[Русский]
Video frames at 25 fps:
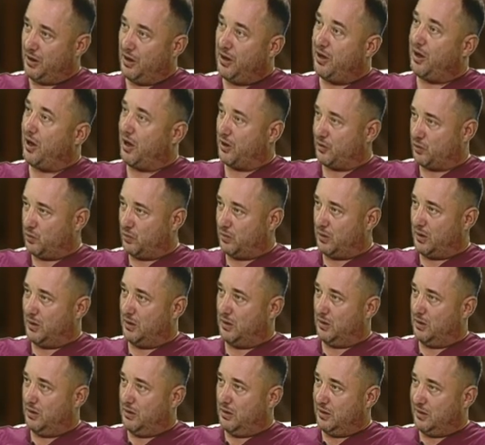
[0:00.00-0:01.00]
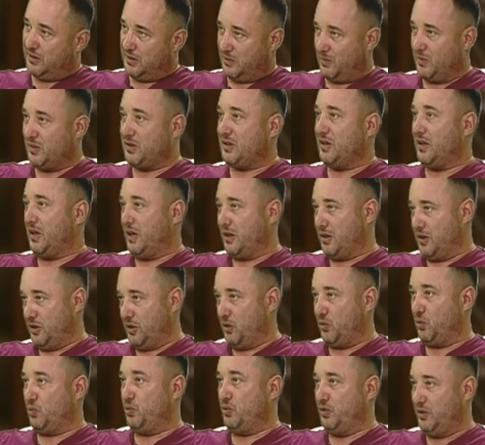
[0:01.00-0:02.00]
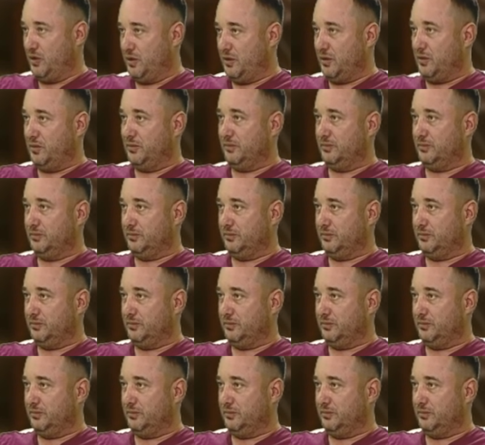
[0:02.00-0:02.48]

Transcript: и разума, самостоятельно уйти